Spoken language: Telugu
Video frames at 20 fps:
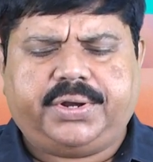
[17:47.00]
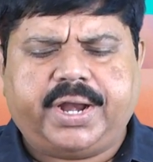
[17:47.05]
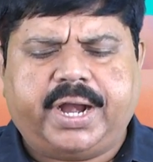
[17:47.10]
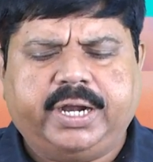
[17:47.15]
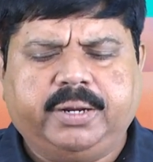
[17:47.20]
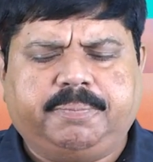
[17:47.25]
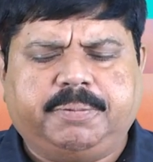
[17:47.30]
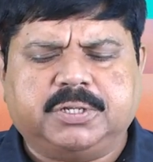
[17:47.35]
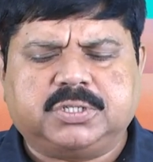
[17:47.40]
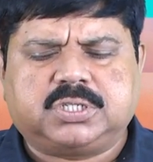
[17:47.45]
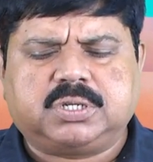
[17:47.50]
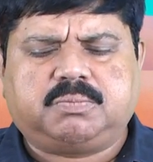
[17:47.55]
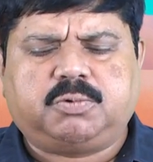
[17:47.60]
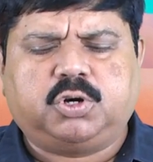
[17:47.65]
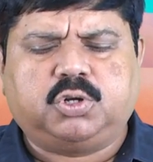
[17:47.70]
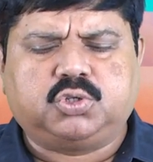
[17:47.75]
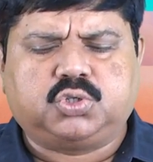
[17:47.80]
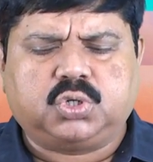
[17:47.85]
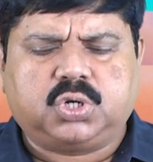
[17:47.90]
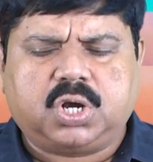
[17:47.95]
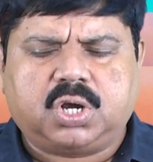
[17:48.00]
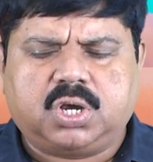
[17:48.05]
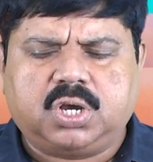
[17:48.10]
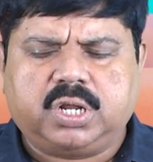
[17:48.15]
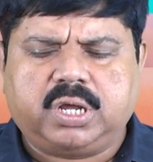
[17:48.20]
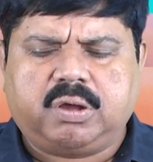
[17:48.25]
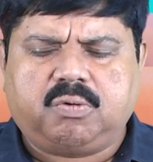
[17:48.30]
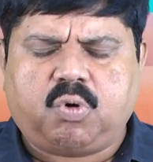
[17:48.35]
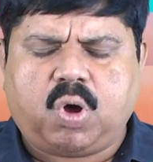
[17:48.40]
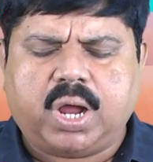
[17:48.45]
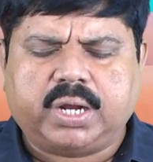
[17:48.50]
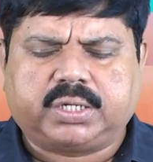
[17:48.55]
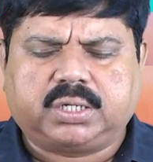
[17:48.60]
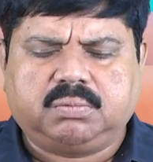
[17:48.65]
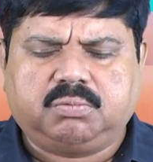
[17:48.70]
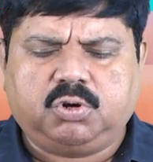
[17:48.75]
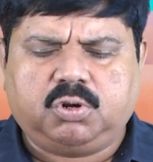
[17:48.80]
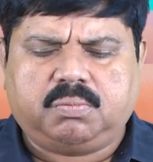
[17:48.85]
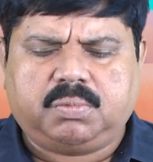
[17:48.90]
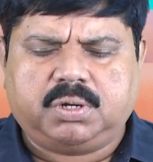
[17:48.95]
నడిపించబడుచున్నట్లుగా
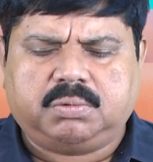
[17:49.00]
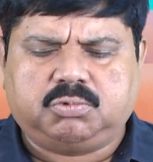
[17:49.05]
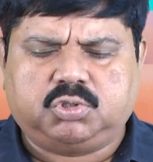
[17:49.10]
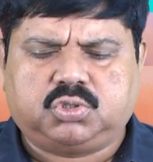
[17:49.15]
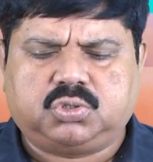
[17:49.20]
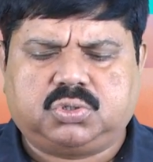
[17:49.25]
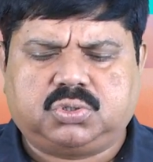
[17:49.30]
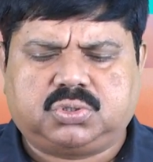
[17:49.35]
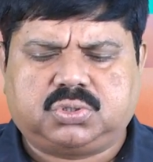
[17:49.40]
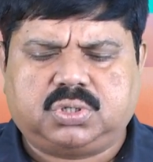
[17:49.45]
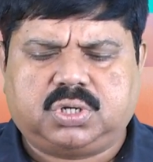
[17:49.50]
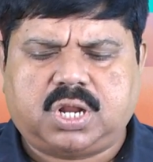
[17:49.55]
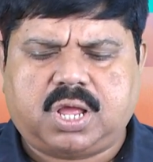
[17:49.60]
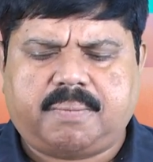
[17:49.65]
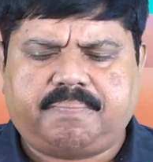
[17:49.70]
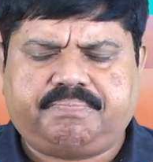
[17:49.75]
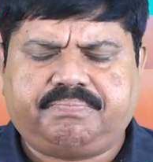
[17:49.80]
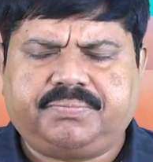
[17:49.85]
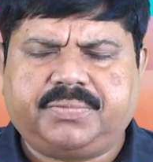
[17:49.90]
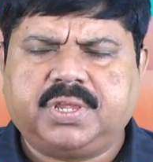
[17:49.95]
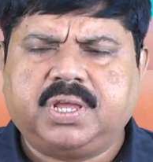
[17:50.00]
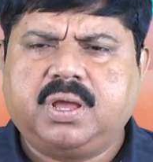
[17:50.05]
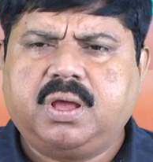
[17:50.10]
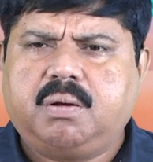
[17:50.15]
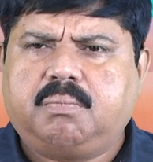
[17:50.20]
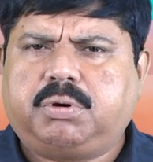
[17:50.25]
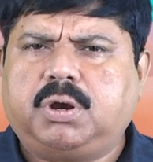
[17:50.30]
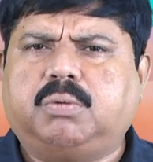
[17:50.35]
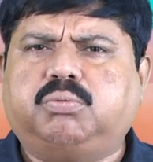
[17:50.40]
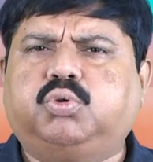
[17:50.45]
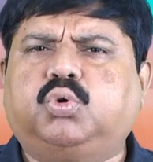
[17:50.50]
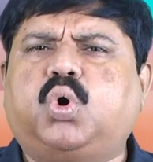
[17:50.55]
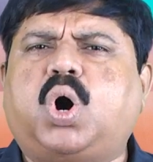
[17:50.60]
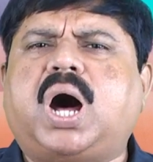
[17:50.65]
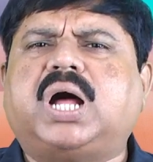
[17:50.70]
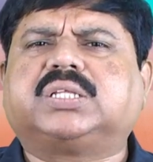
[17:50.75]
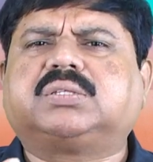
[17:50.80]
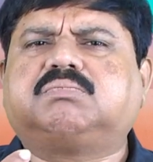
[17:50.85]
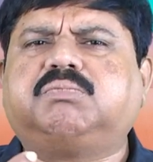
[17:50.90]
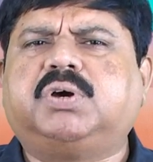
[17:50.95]
వాక్యములో మనము చూస్తున్నాం ప్రభు
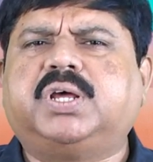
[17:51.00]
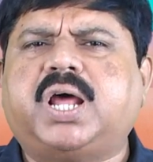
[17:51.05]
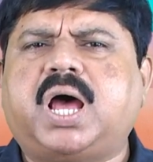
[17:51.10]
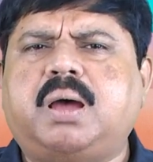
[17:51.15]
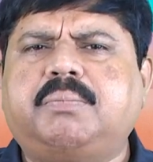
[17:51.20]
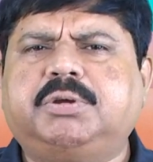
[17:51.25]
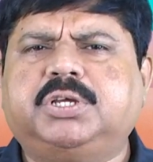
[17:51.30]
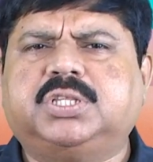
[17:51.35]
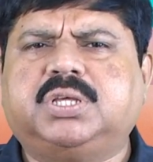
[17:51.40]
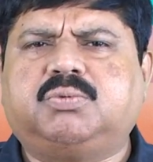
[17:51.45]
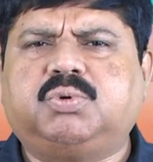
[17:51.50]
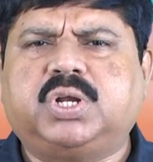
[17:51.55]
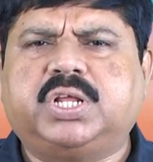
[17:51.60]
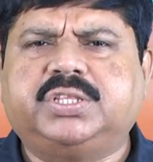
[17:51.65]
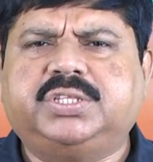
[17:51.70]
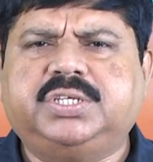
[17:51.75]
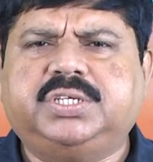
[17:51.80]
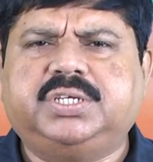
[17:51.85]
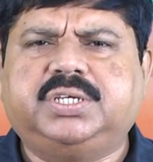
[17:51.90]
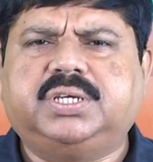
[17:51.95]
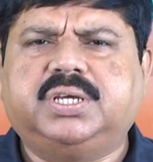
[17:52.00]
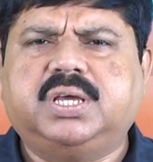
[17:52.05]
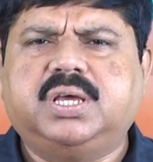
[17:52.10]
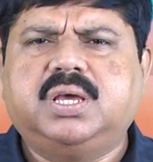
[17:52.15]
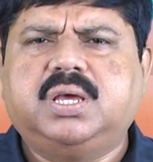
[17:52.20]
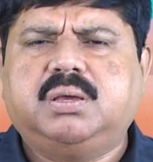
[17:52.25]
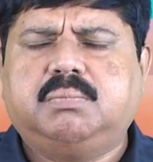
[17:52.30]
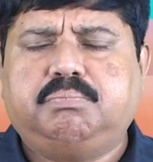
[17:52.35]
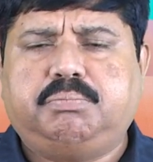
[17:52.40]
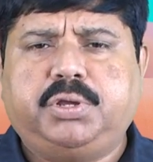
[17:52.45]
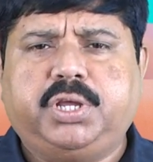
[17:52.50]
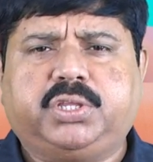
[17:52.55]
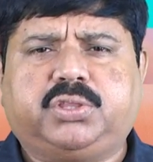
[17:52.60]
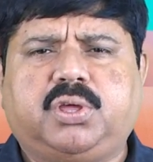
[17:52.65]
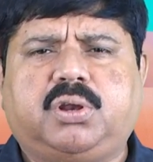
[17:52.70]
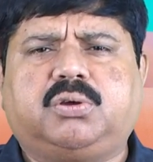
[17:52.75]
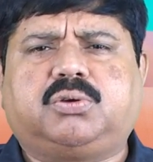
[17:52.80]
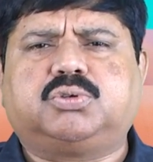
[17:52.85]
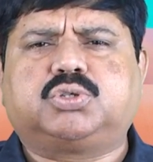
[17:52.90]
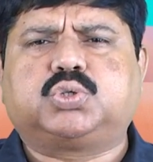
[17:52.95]
ఆత్మ నా మీద ఉన్నది
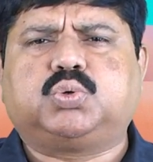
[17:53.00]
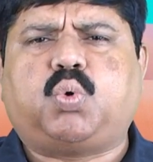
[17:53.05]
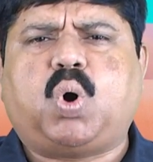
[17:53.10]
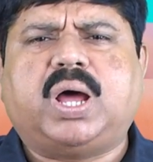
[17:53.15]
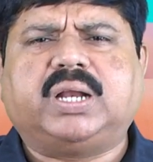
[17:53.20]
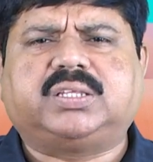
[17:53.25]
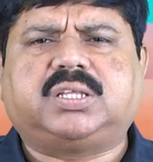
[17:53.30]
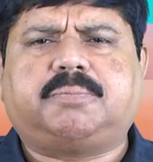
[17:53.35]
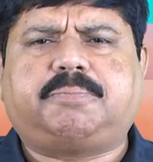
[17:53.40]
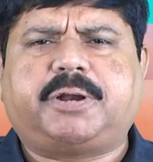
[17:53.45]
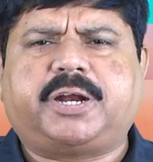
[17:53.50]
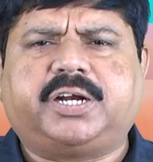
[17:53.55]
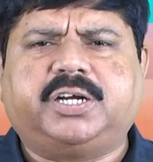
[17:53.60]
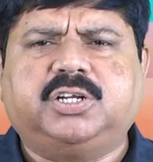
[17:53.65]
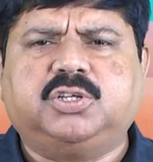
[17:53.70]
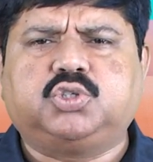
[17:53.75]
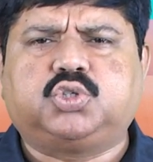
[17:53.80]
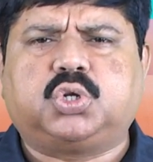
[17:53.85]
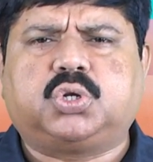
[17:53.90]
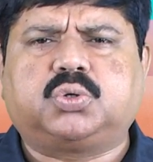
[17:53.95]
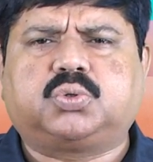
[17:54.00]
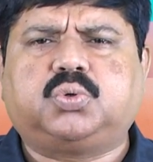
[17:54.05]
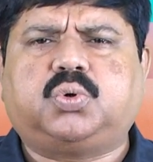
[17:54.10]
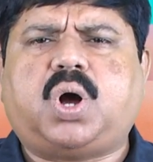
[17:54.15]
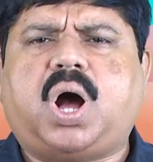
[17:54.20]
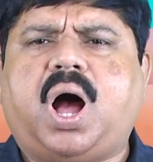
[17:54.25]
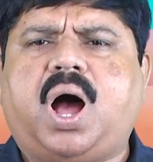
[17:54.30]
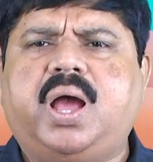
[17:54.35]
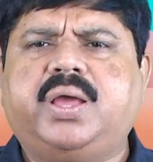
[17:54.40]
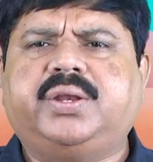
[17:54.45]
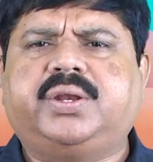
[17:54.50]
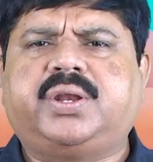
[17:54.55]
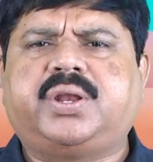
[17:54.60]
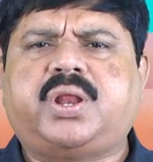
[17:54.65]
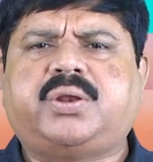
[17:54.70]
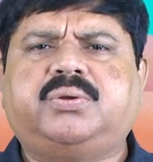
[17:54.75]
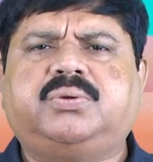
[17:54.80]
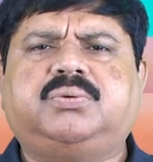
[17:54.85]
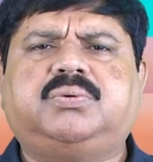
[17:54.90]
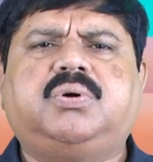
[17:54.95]
బీదలకు స్వార్థ ప్రకటించుటకు ఆయన
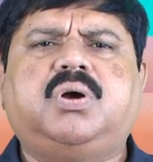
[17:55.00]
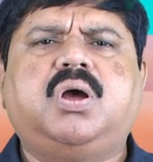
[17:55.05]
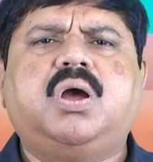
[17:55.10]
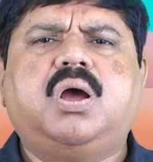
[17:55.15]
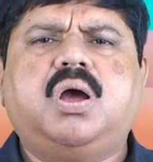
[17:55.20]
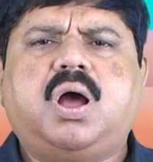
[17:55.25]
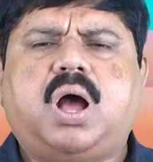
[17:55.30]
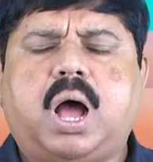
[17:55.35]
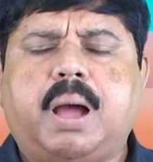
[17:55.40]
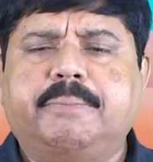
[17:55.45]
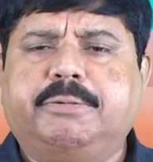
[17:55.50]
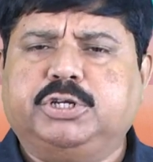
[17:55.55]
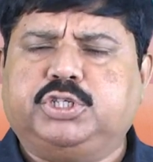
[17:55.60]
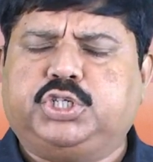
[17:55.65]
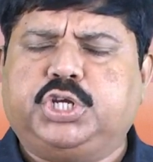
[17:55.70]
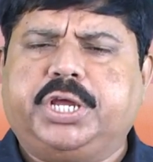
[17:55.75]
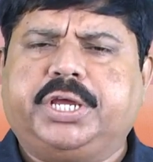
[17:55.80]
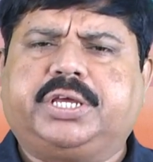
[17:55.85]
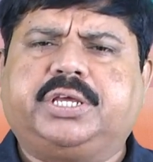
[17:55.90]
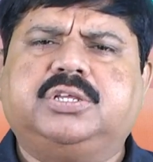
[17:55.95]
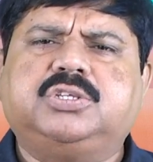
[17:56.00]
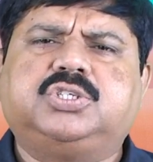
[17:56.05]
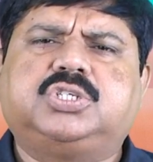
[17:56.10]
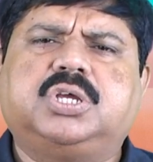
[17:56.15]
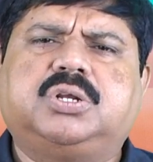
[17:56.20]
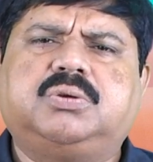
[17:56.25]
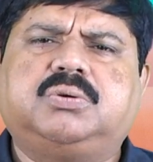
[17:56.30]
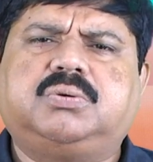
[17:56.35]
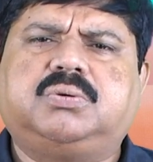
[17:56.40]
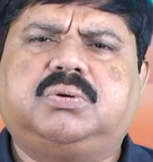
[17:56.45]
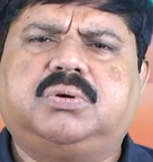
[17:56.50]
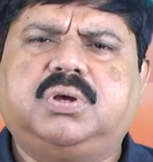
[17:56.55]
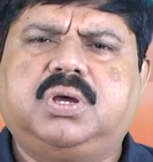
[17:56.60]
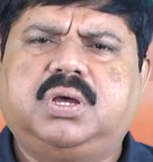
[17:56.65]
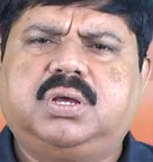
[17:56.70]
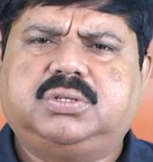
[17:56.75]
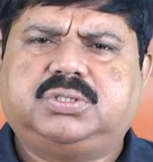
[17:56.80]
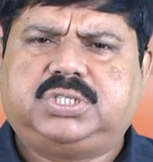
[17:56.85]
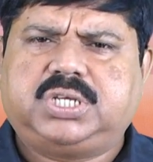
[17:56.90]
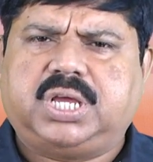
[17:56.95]
నన్ను అభిషేకించను
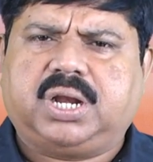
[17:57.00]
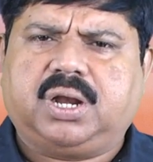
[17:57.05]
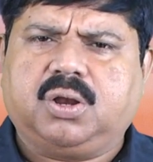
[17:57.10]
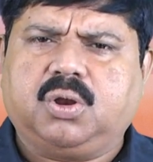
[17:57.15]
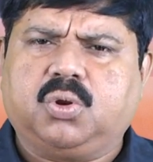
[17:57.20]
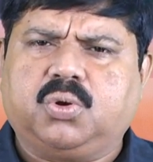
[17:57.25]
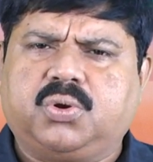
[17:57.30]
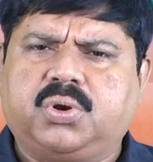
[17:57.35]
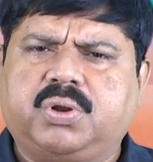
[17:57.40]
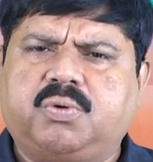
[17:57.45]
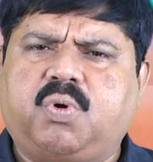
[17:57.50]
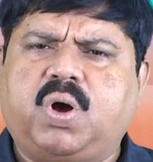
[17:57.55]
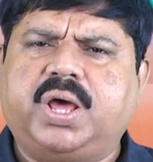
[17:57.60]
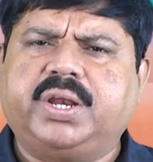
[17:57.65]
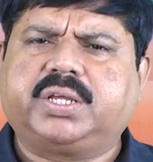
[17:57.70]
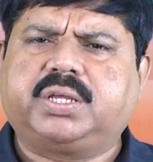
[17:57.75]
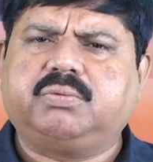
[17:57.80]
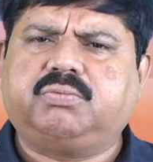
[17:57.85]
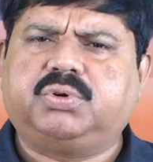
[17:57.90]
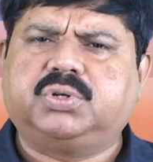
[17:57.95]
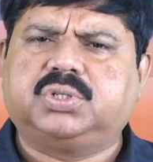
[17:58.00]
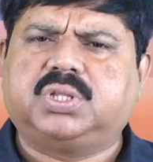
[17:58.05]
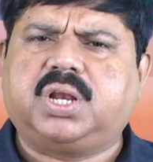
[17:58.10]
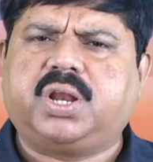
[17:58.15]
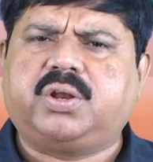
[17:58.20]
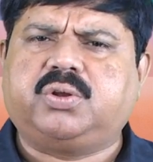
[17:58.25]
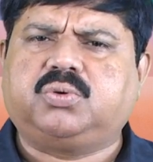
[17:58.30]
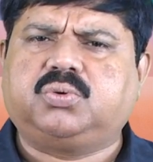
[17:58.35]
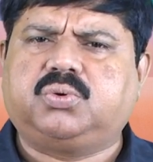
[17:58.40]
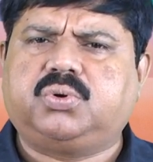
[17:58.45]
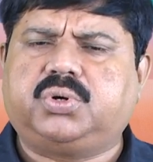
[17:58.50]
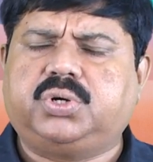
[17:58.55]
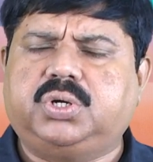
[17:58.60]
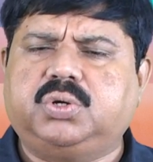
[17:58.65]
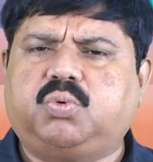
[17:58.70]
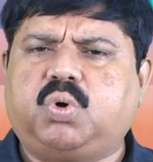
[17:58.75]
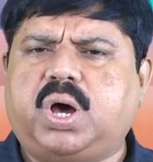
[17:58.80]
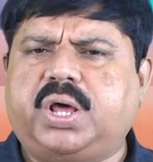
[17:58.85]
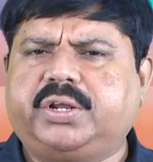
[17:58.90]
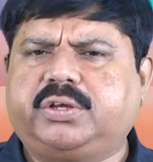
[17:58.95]
చెరలోనున్న వారికి విడుదలను గ్రొడ్డు
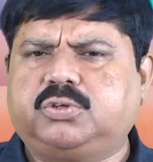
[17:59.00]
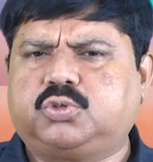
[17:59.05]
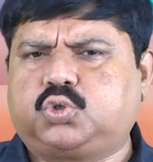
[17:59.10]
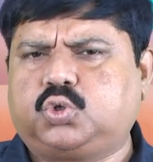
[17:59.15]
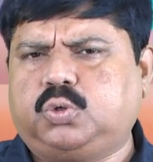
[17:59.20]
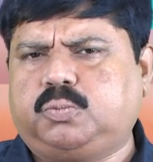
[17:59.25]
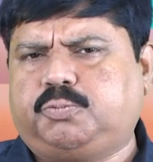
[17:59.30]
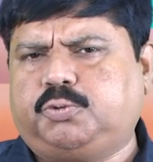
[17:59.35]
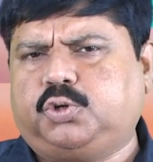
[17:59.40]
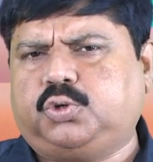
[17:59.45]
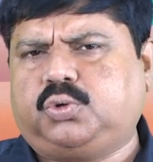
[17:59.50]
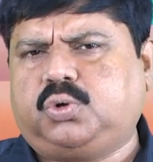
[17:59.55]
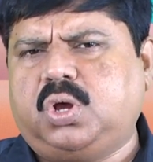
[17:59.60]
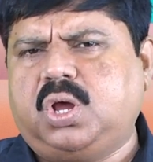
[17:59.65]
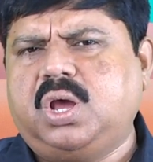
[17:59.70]
వారికి చూపును